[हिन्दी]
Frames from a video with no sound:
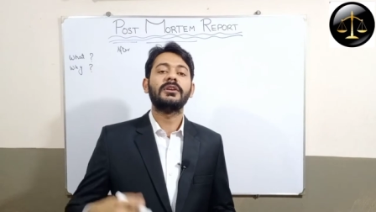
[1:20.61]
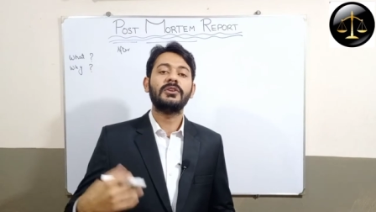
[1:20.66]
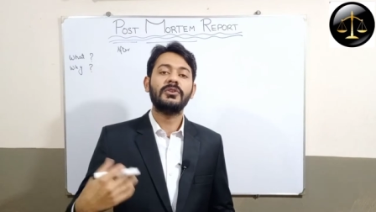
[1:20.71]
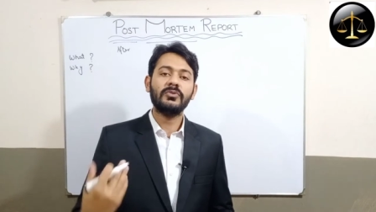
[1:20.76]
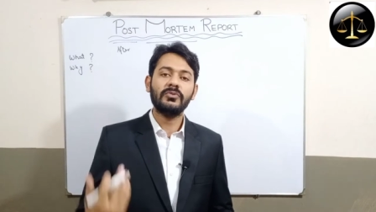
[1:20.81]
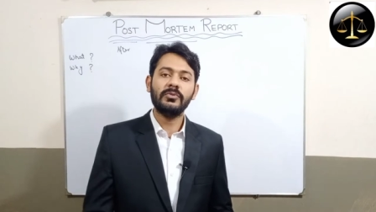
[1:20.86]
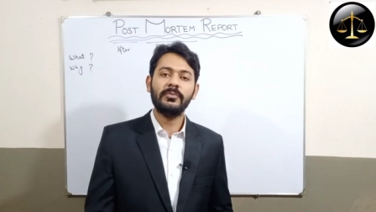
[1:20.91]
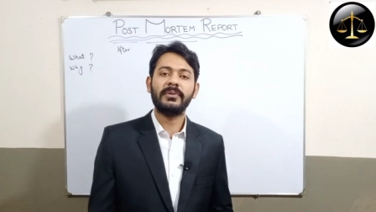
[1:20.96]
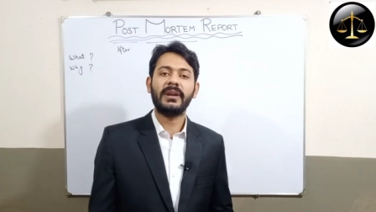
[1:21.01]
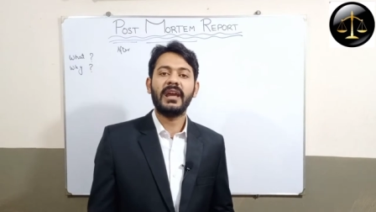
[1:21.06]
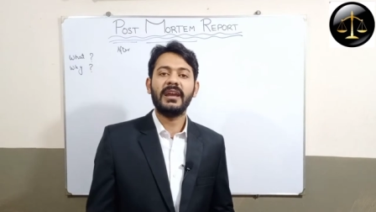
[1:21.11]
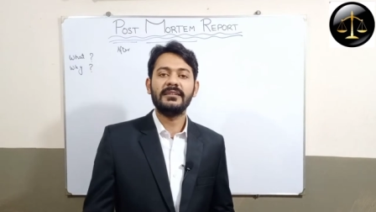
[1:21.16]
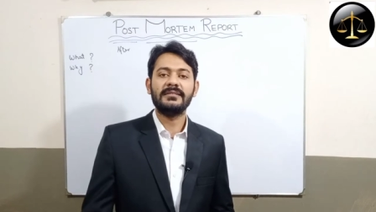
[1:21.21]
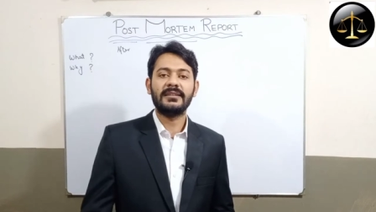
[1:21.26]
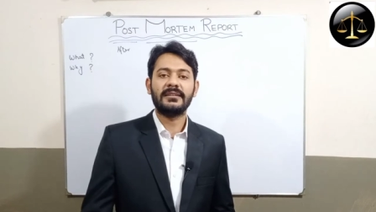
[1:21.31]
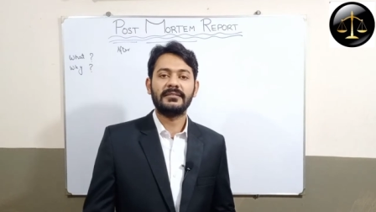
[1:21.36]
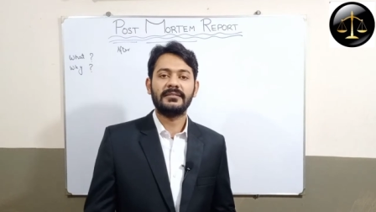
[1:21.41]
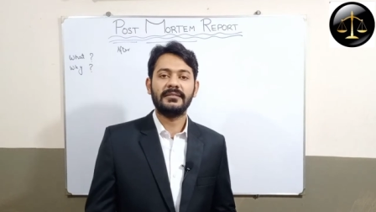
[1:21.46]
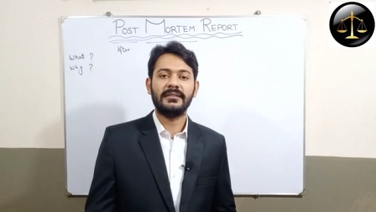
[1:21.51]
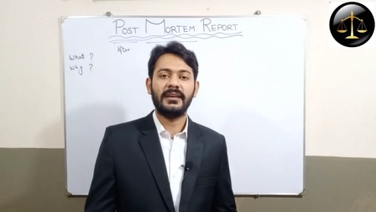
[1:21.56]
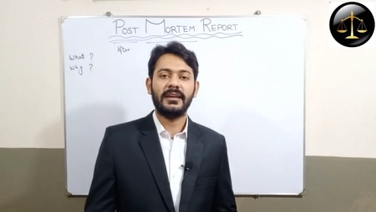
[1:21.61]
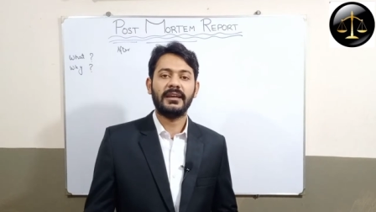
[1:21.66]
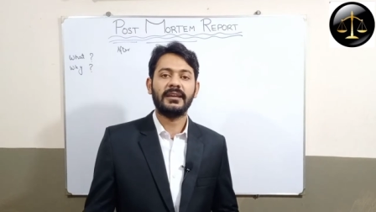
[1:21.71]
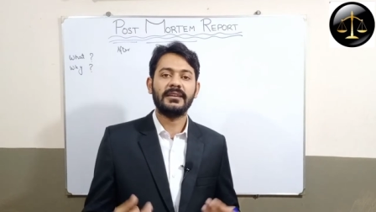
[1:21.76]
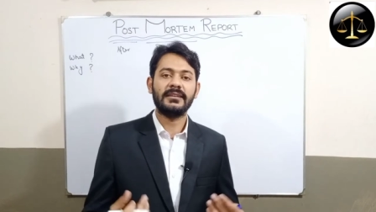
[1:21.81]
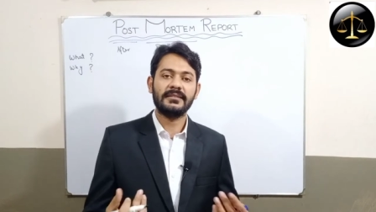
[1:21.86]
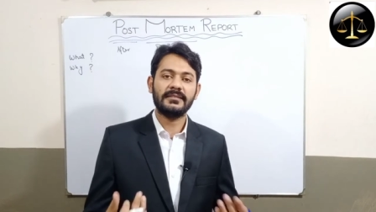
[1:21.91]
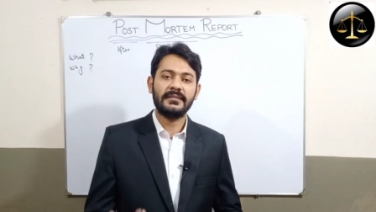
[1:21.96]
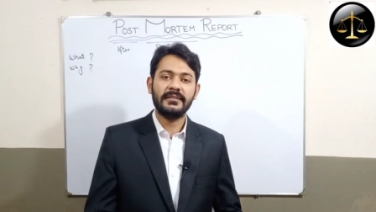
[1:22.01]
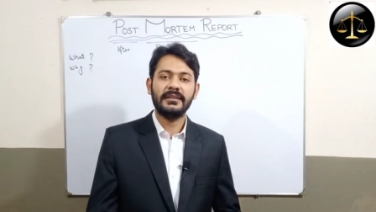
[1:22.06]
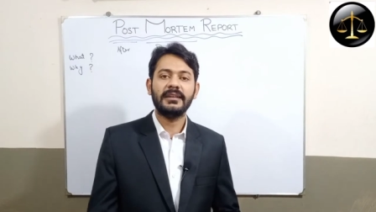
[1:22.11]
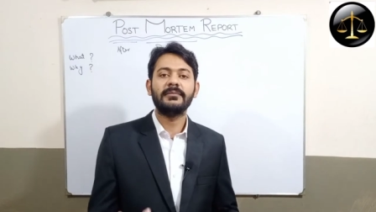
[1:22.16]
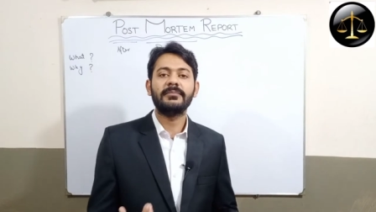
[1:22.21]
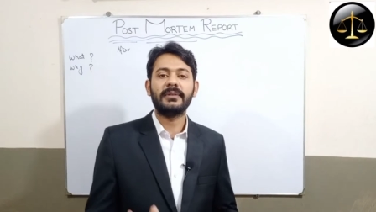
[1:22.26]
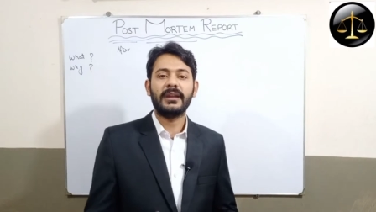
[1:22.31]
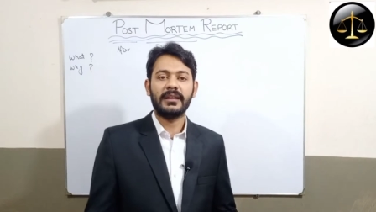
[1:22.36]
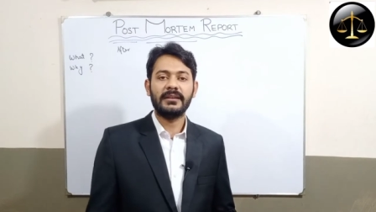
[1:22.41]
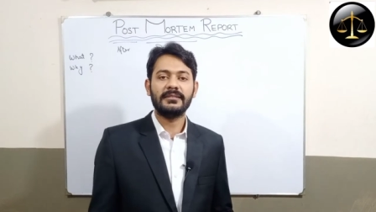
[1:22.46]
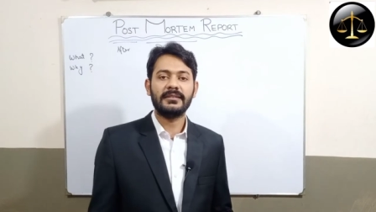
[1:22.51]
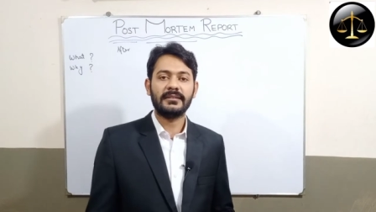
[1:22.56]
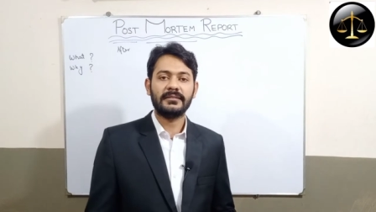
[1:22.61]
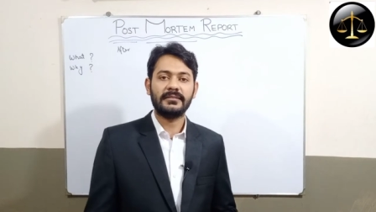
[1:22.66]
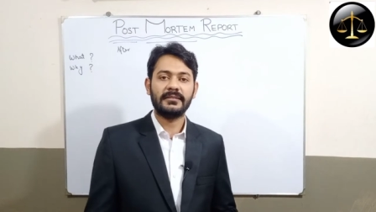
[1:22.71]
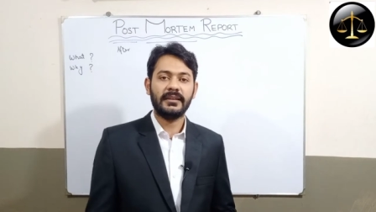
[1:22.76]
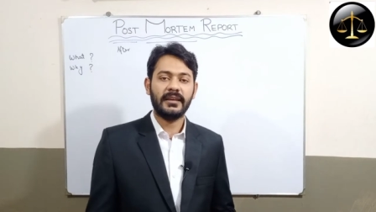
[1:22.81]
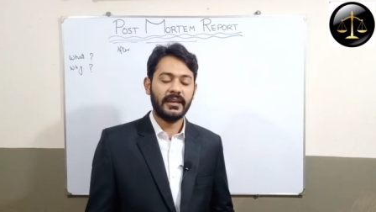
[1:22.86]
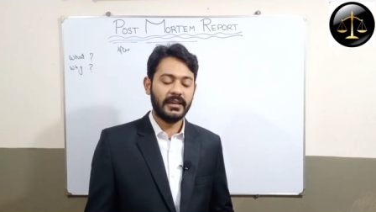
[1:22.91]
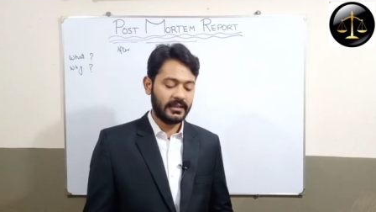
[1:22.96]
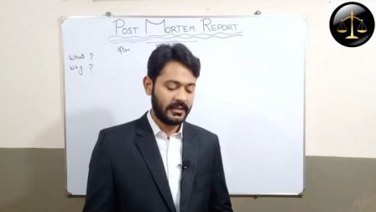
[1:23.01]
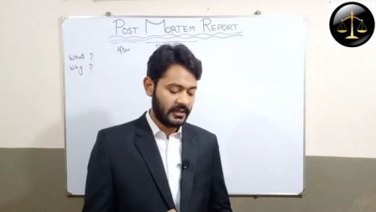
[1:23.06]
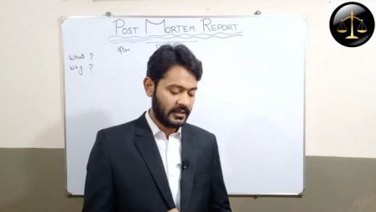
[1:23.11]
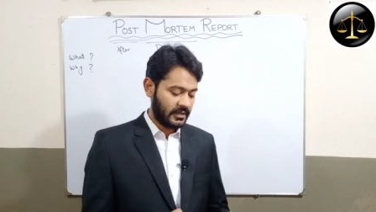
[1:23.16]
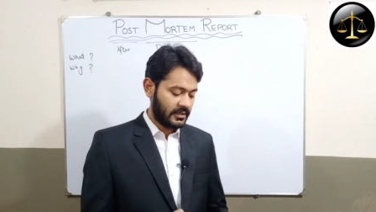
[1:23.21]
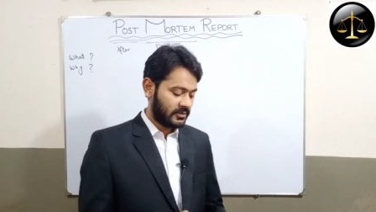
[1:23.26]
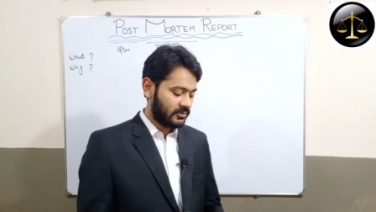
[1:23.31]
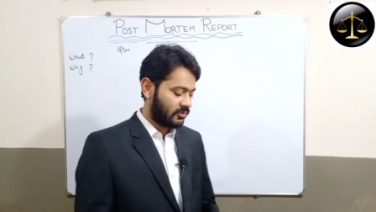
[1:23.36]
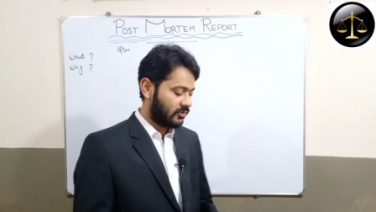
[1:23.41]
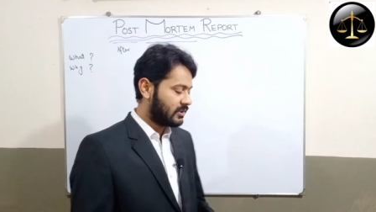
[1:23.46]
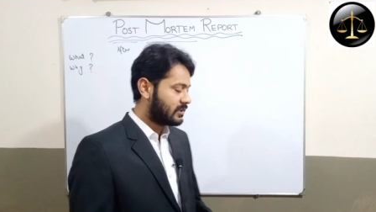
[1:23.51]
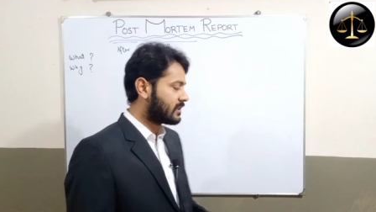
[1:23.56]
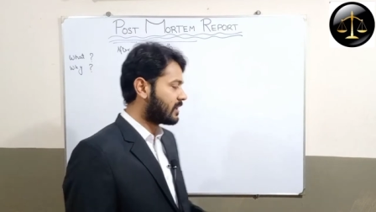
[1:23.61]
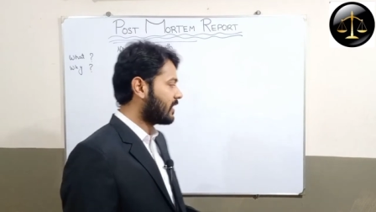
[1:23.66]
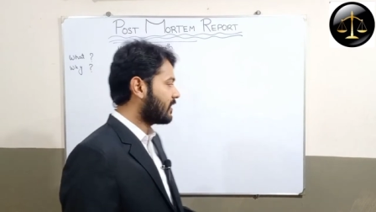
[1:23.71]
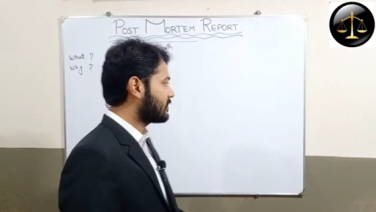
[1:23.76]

क्यों बनाई जाती है किस लिए बनाई जाती है तो इसके